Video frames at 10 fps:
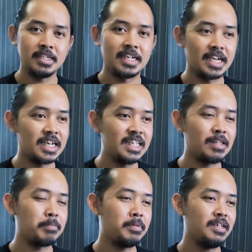ngedengarnya
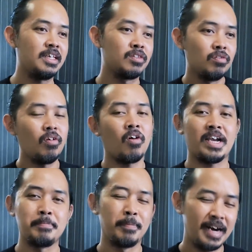tapi itu
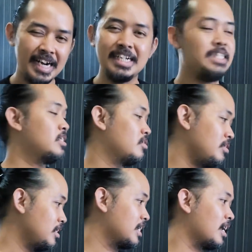oke okay banget
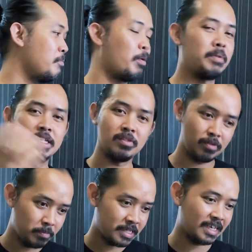cuy gila momen itu
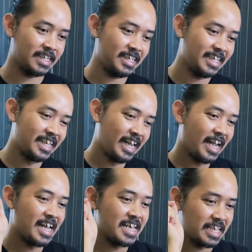tuh bisa di
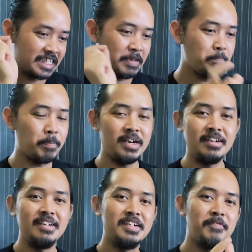
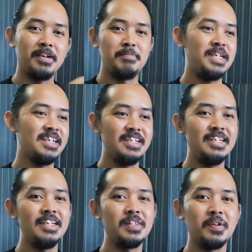simpen di film ini
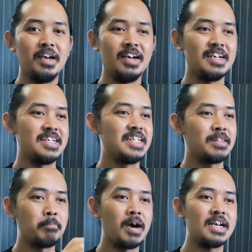gitu ya
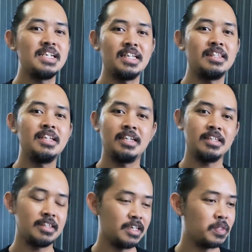ditebar
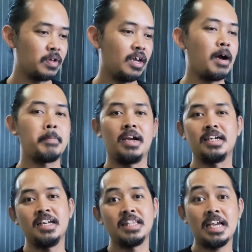dikit-dikit gitu ya
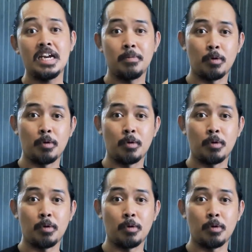apalagi nanti ada